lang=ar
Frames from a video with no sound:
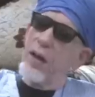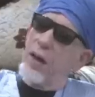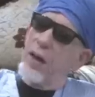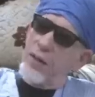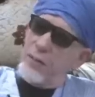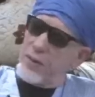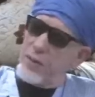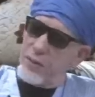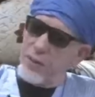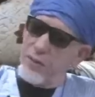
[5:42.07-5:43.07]
آخر
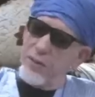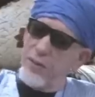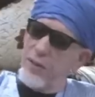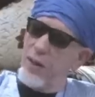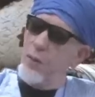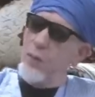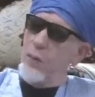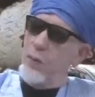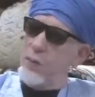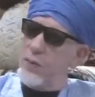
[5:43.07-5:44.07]
وزد
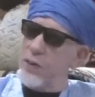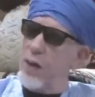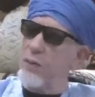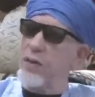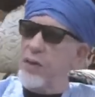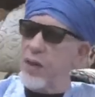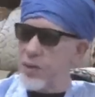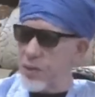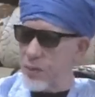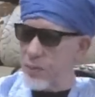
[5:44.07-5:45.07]
أو ضع
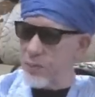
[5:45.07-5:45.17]
وتعجل